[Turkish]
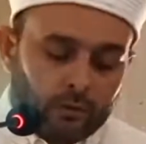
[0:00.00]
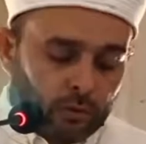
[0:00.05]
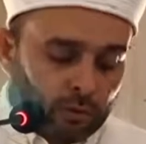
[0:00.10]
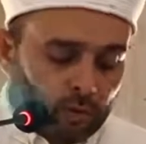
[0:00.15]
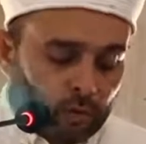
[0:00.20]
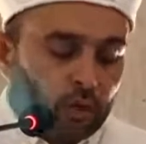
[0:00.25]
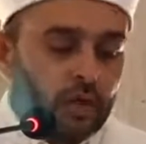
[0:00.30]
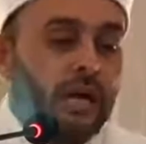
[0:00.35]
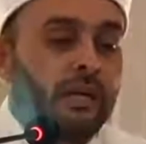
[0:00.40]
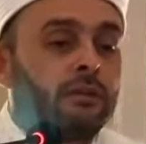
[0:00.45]

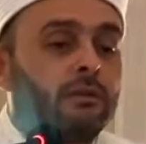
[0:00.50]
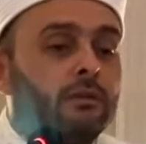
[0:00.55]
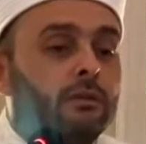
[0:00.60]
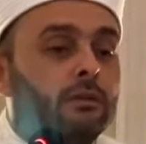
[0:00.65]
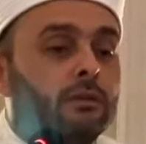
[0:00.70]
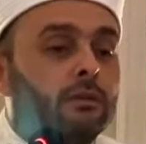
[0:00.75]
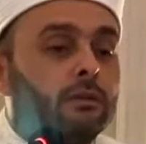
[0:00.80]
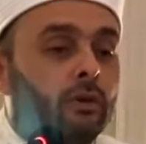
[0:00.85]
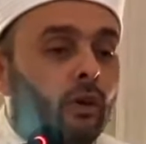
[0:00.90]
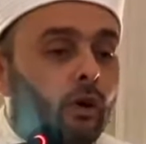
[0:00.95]
Kur'an
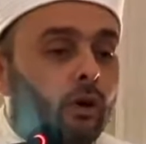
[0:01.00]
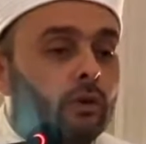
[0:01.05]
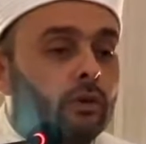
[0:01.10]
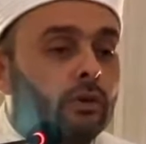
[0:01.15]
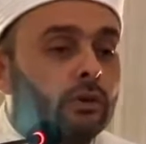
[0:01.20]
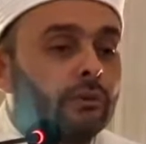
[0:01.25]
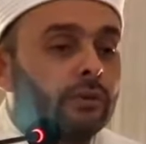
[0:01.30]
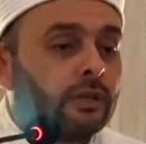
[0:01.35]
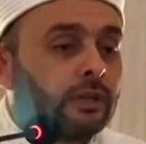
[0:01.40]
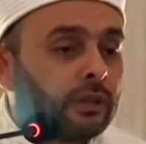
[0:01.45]

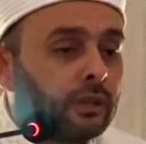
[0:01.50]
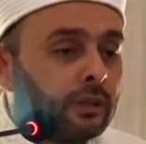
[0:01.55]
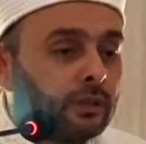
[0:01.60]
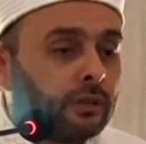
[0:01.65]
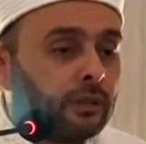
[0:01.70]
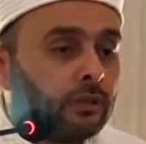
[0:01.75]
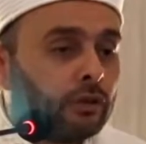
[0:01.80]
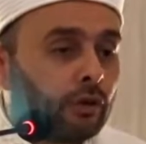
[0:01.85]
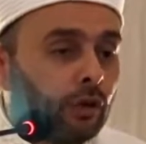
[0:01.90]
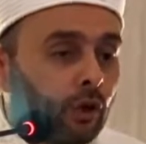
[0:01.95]
yok, fıkıh
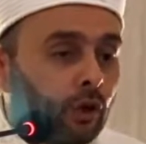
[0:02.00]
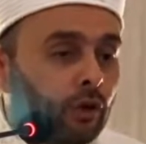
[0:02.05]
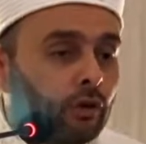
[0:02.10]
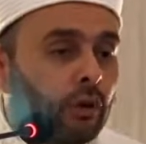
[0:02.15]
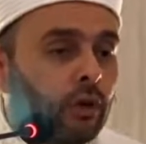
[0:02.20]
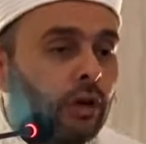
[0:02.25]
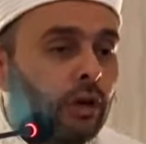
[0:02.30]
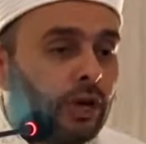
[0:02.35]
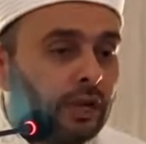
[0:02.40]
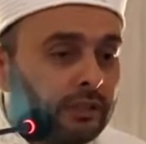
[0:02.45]

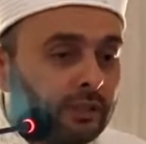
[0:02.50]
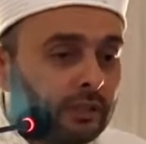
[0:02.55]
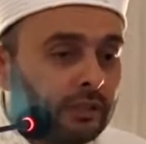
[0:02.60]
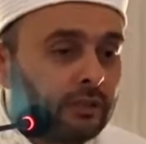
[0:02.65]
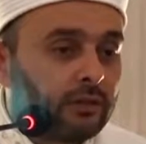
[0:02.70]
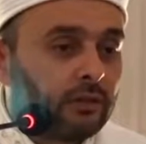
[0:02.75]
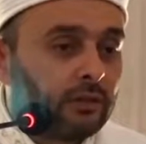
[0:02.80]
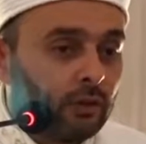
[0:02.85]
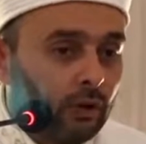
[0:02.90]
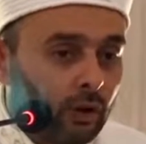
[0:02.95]
yok,
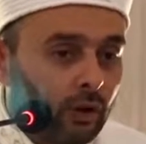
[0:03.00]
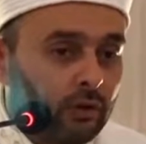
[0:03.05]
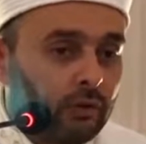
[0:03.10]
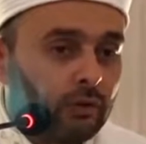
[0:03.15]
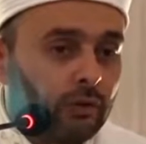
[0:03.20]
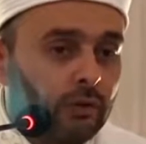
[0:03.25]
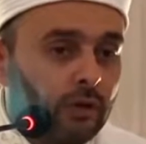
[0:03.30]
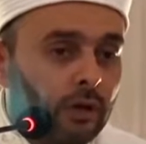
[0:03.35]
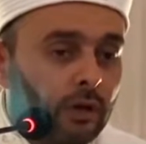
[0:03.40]
hadis yok,